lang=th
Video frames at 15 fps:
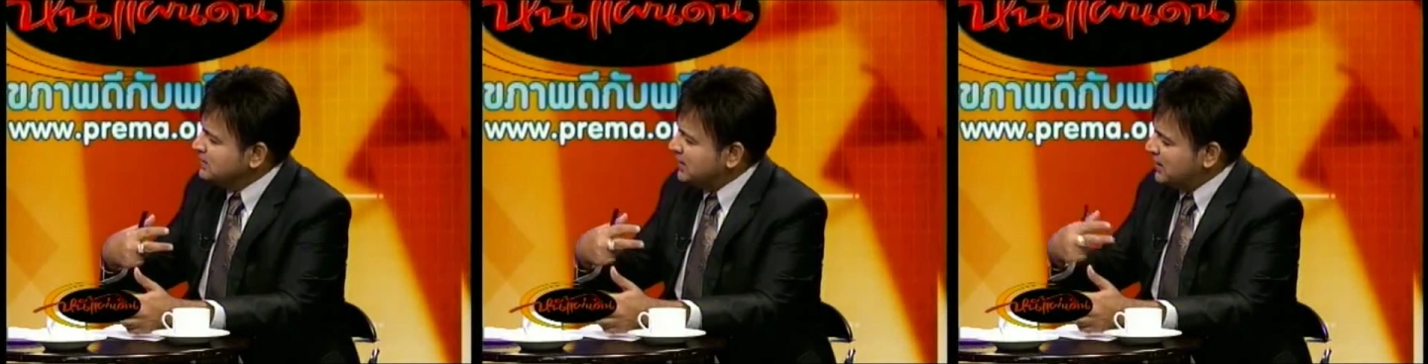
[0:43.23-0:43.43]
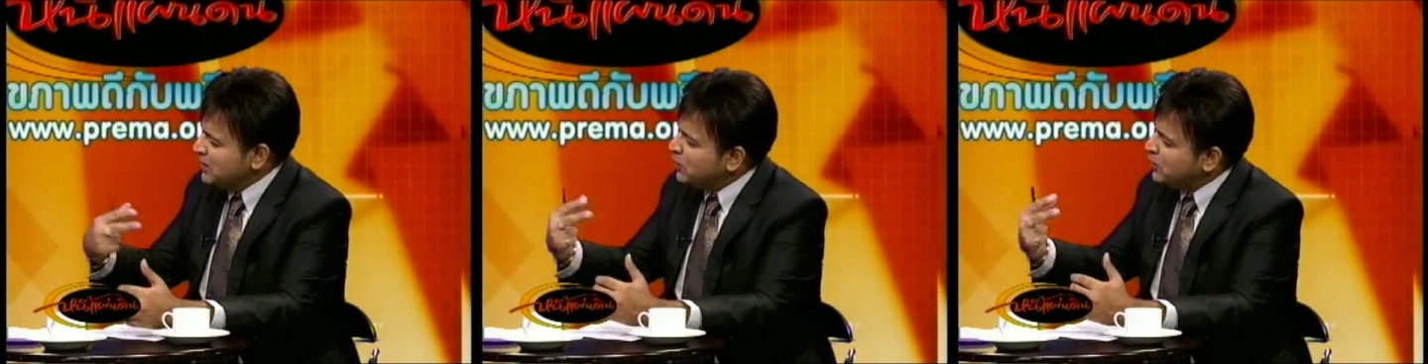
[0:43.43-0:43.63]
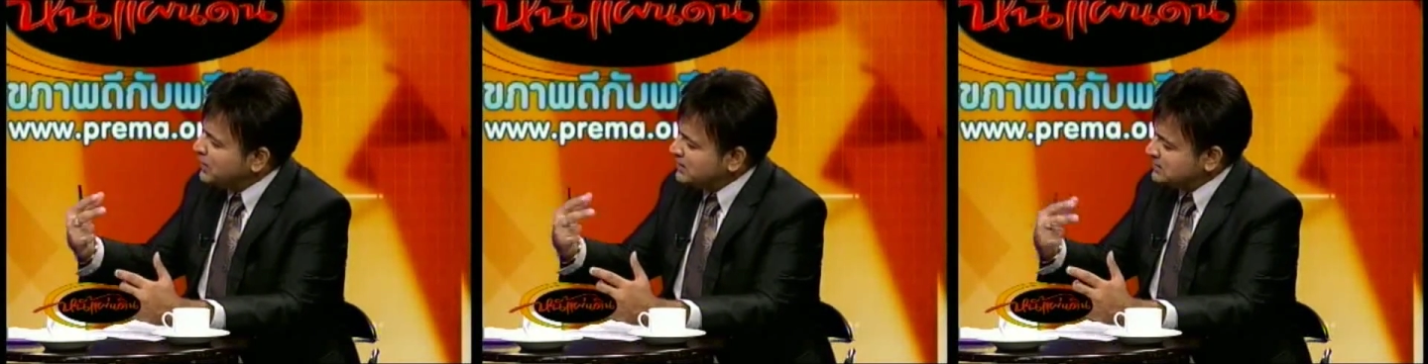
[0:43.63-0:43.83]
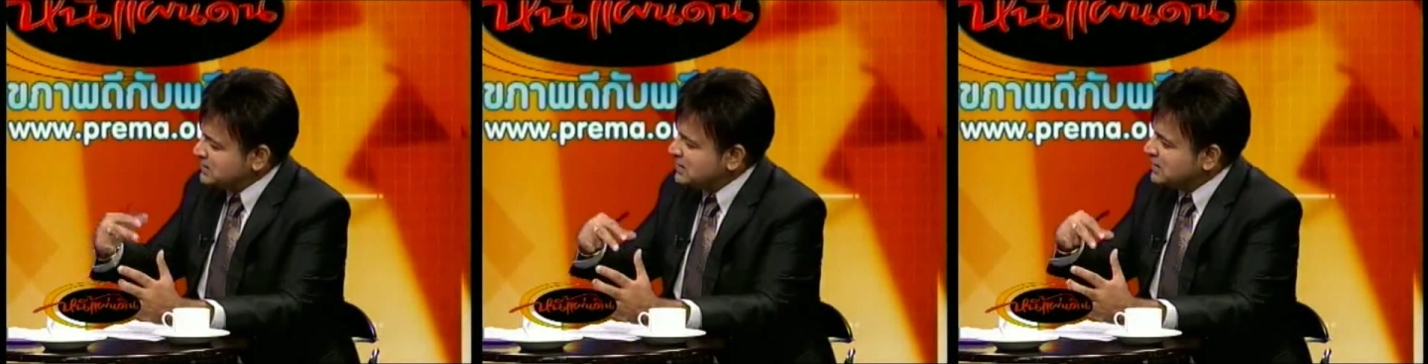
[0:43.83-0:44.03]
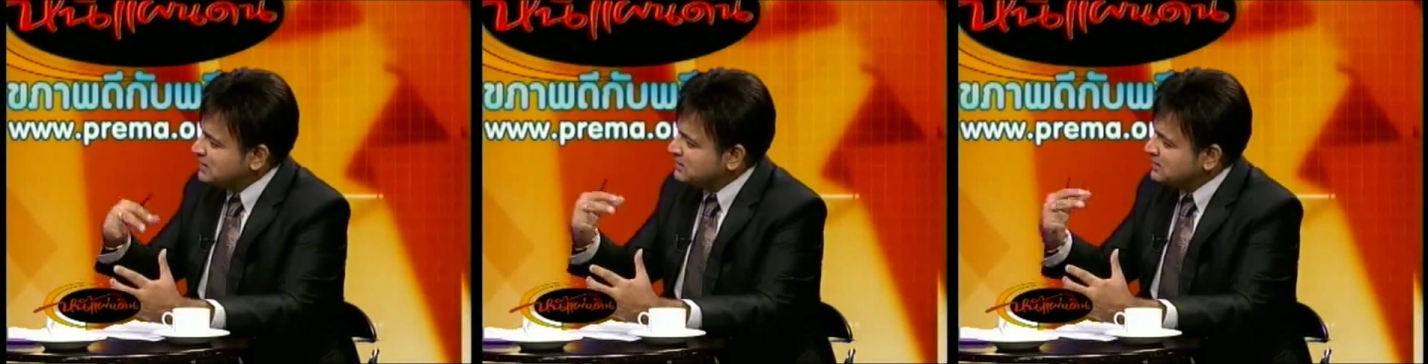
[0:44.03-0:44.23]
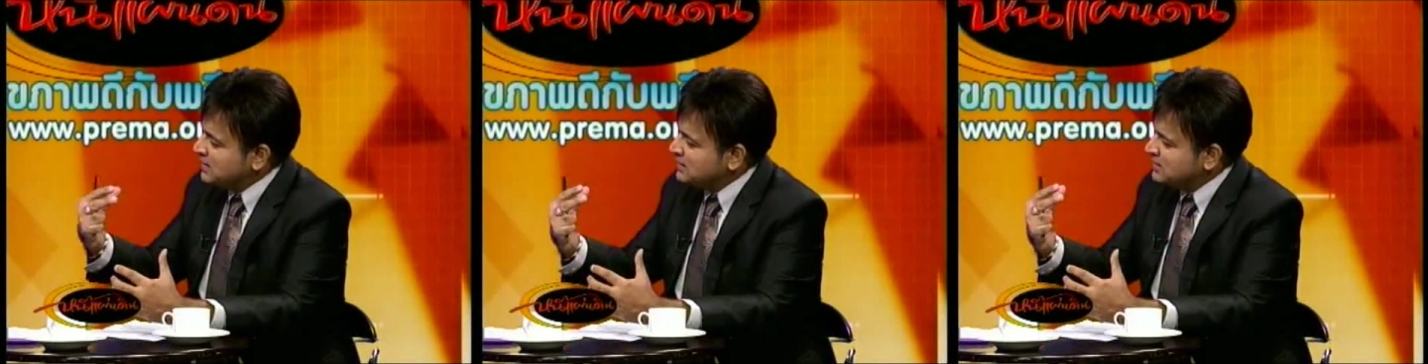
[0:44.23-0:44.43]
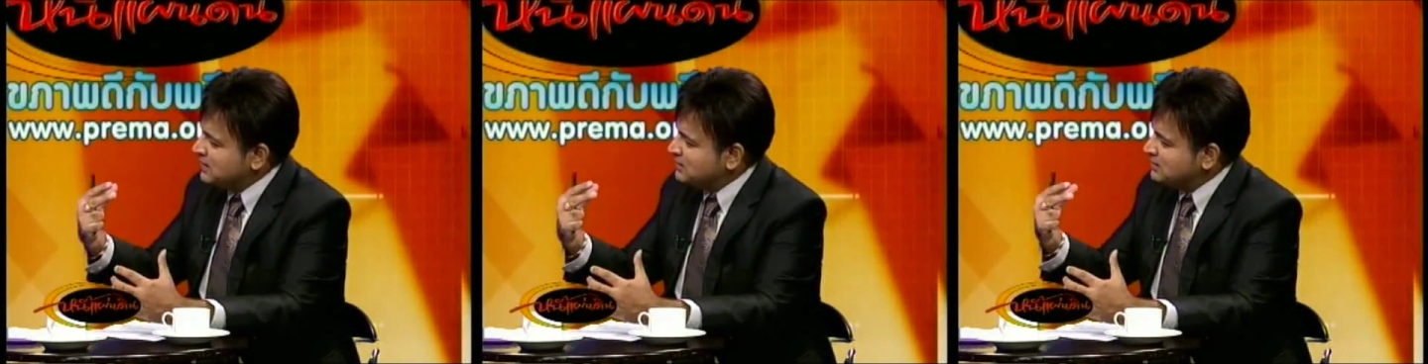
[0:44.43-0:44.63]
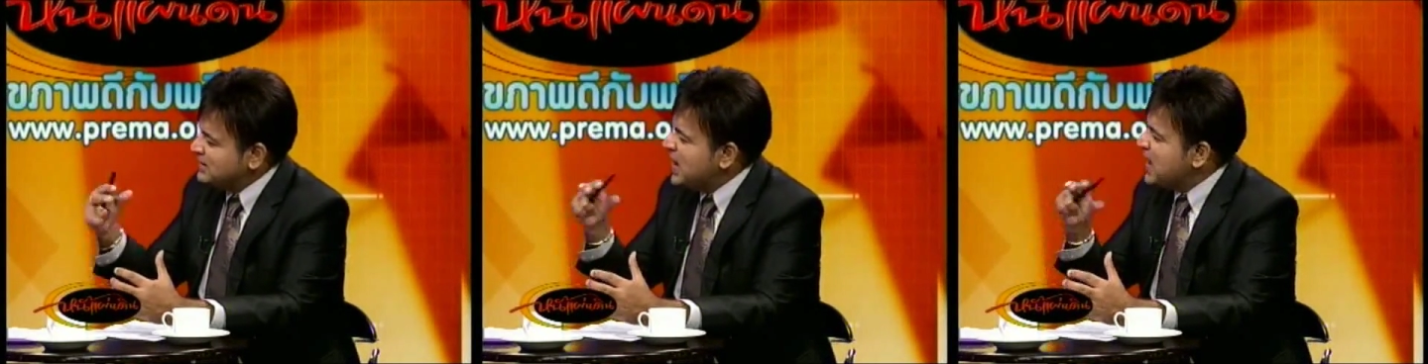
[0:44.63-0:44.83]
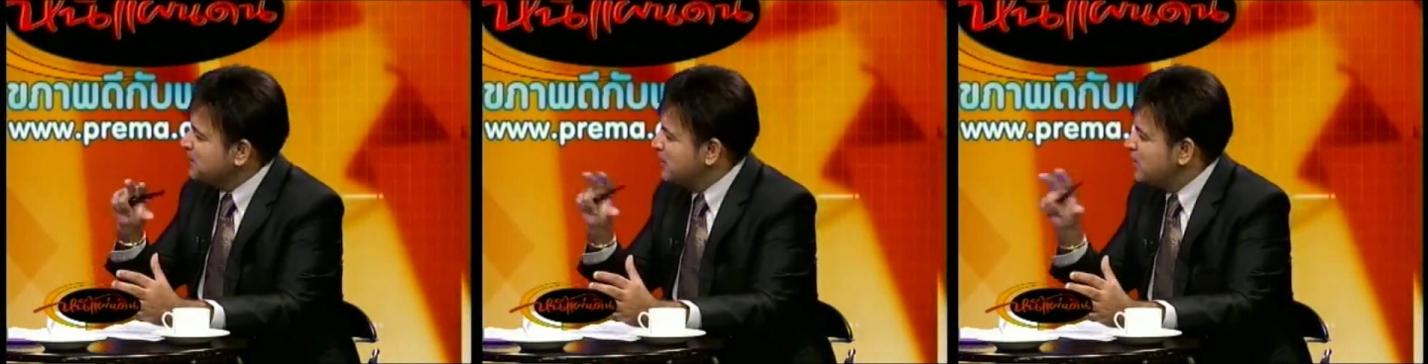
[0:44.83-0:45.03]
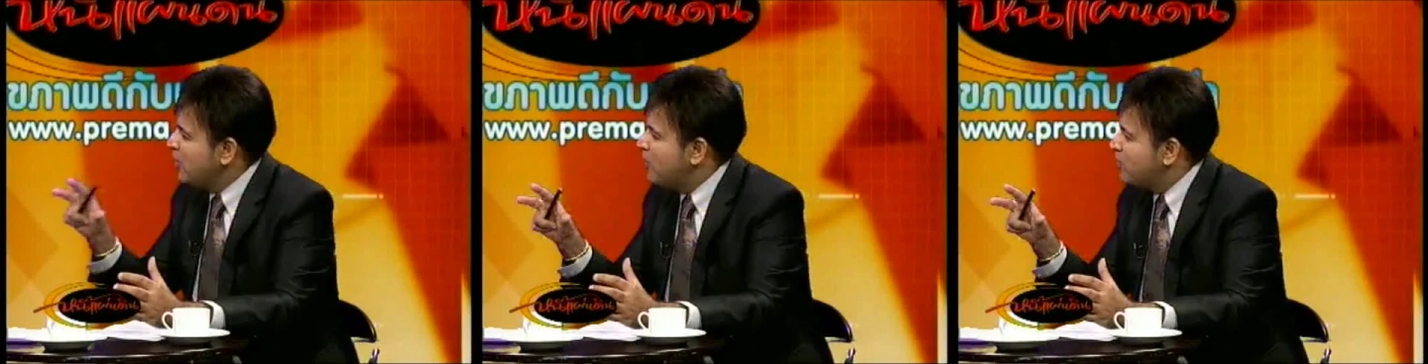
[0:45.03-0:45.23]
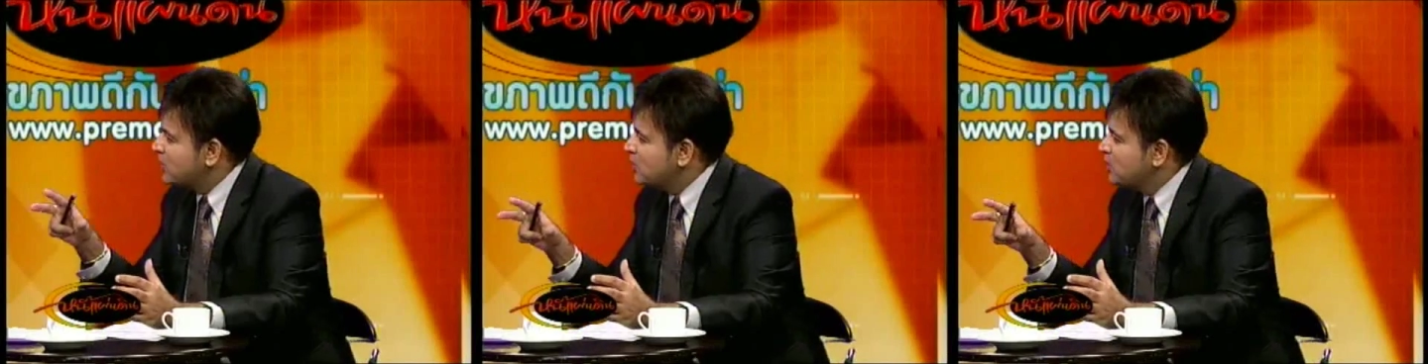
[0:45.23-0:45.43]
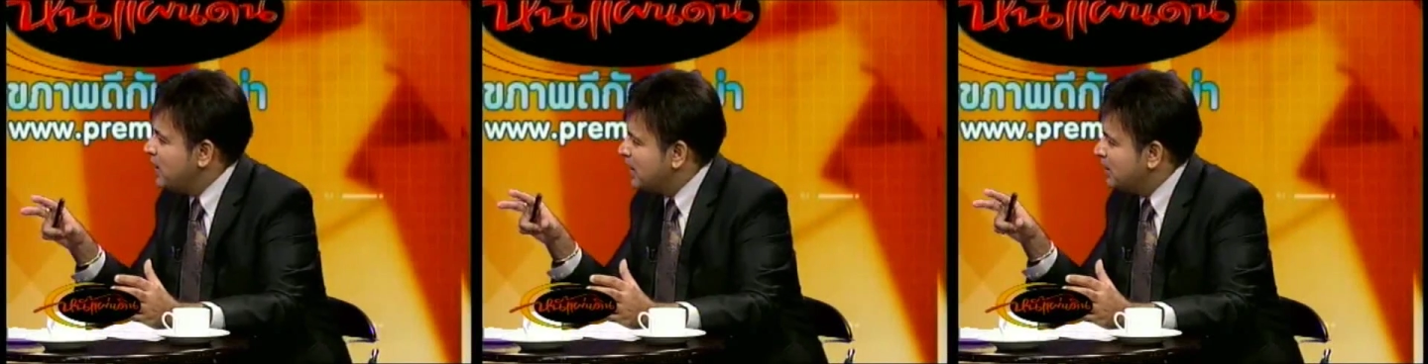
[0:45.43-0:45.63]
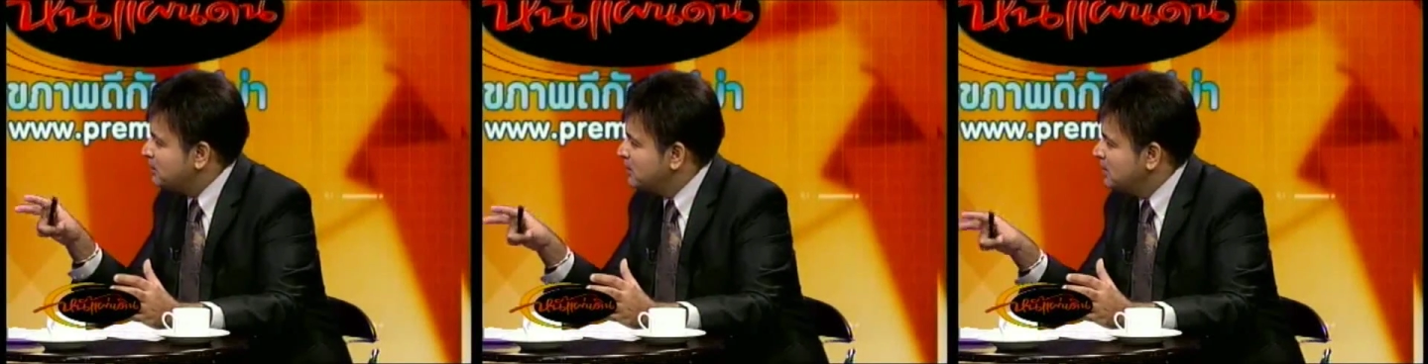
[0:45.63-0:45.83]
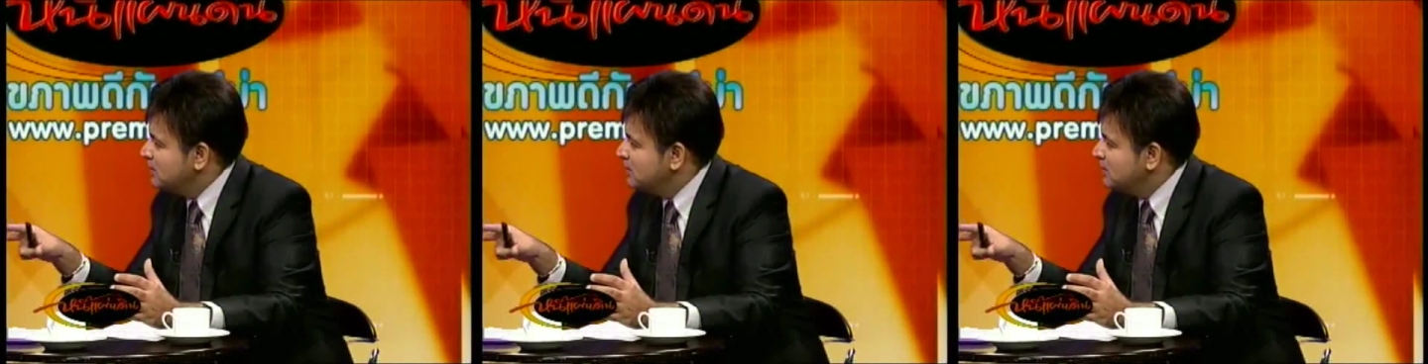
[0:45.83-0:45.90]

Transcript: หลายยคนอาจจะยังยังยังแยกไม่ออกระหว่าง